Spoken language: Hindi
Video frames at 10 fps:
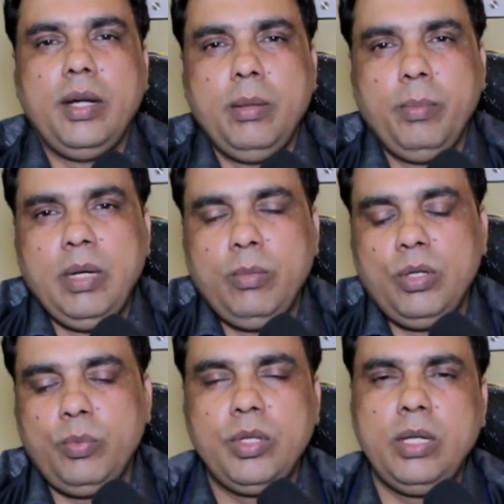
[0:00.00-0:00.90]
टीम फिल्म
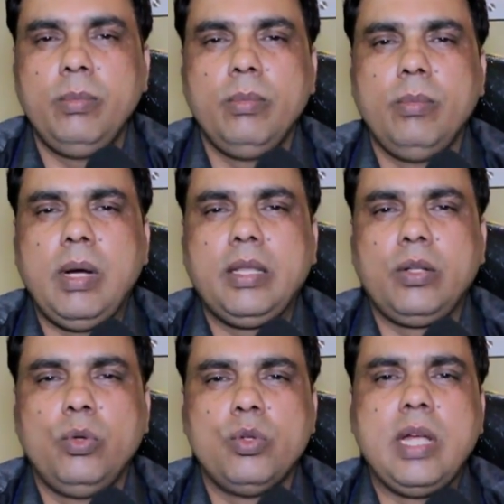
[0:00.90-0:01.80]
भोजपुरी
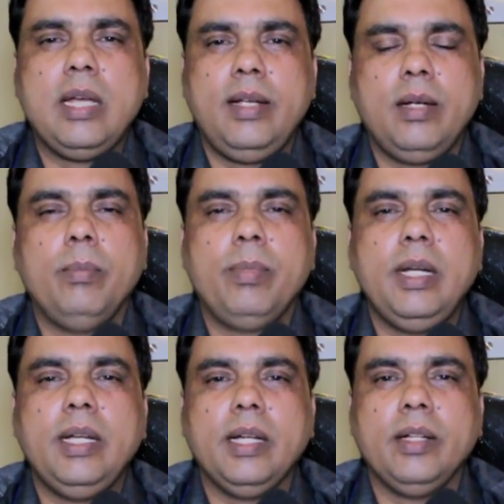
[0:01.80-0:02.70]
मात्र दो साल की
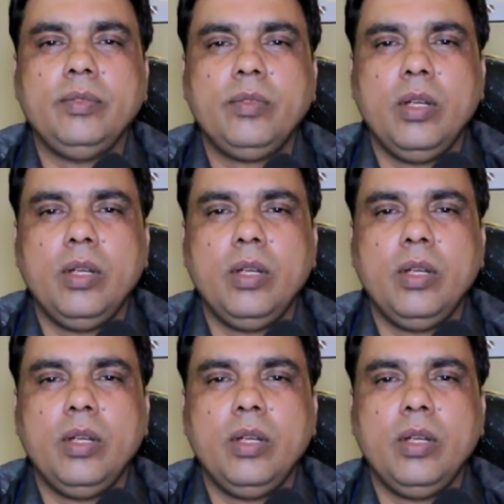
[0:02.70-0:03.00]
कंपनी है